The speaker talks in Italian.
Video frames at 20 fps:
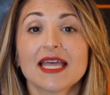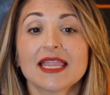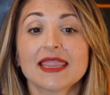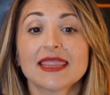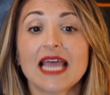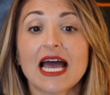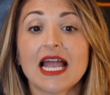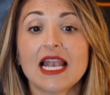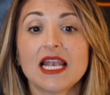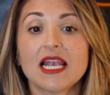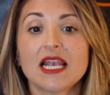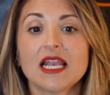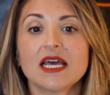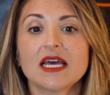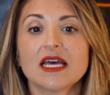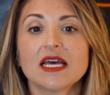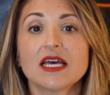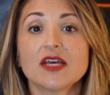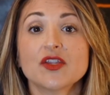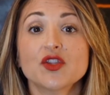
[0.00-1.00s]

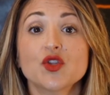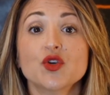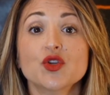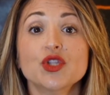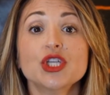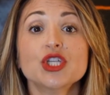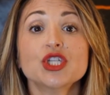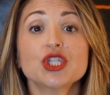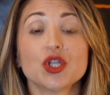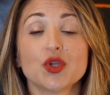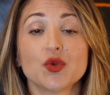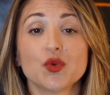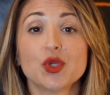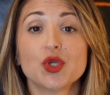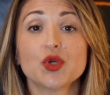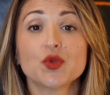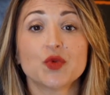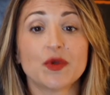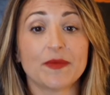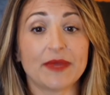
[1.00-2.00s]
Dal 12
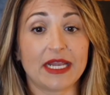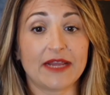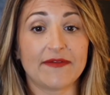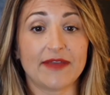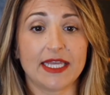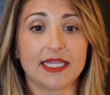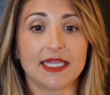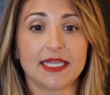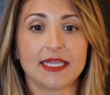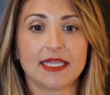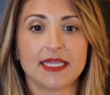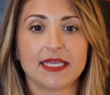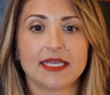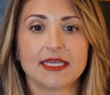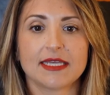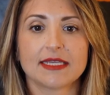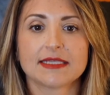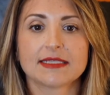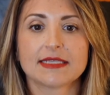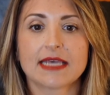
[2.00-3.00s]
luglio
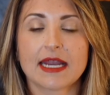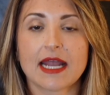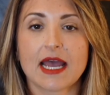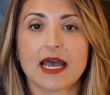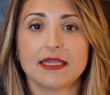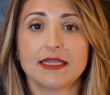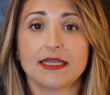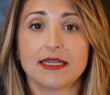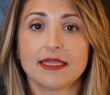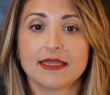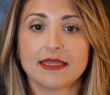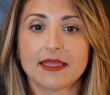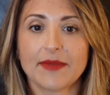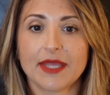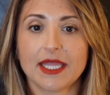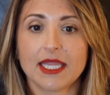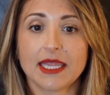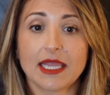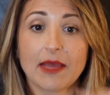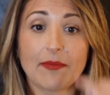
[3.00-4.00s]
2020 sarà
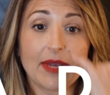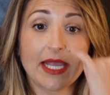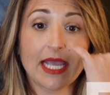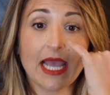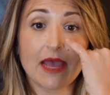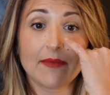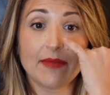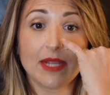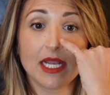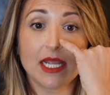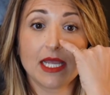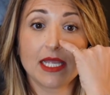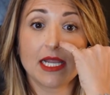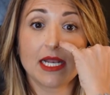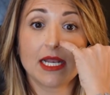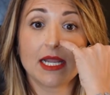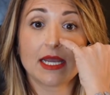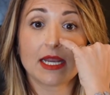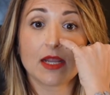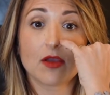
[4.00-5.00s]
direttamente applicabile
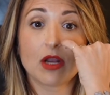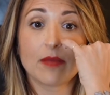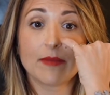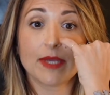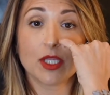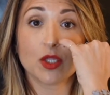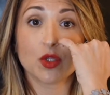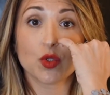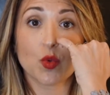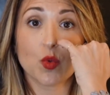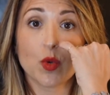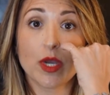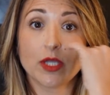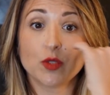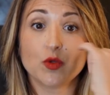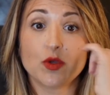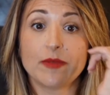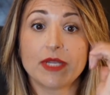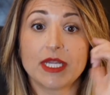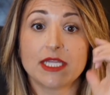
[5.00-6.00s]
il regolamento UE
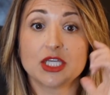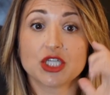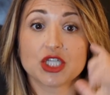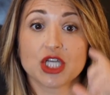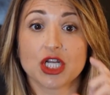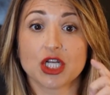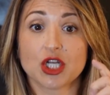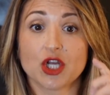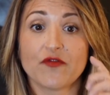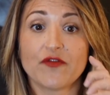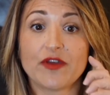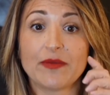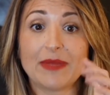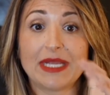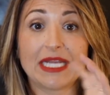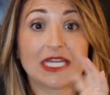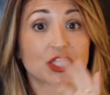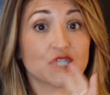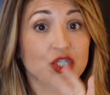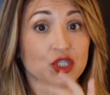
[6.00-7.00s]

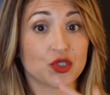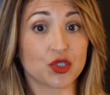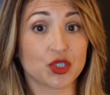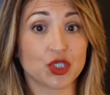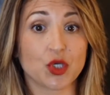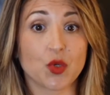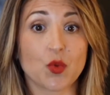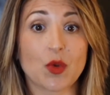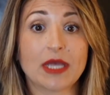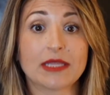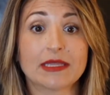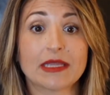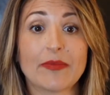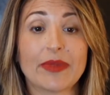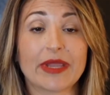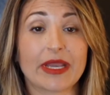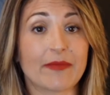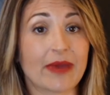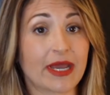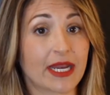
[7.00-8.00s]
2019-1150
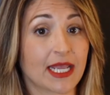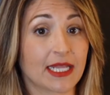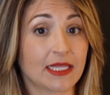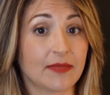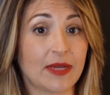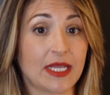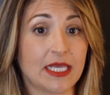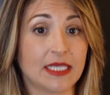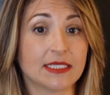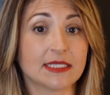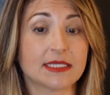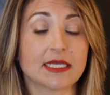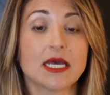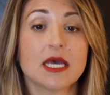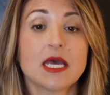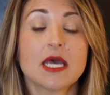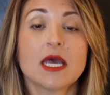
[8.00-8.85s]
per i marketplace.